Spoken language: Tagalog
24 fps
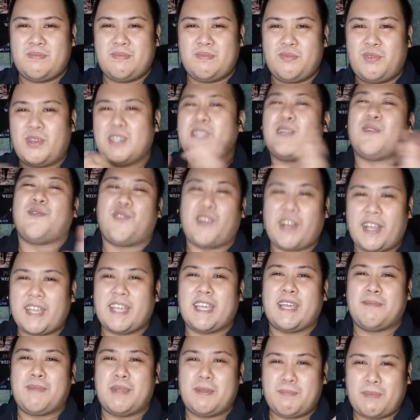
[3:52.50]
What the fuck,
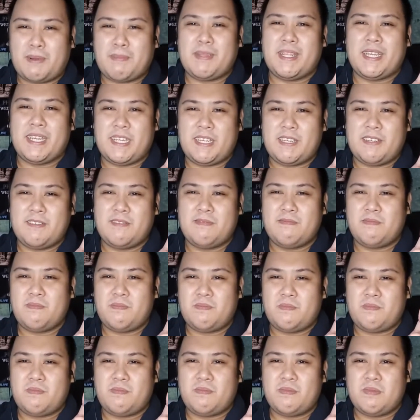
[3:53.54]
Kevin Pablay?
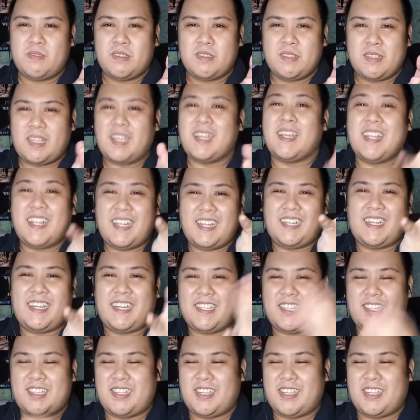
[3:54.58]
tigilan natin.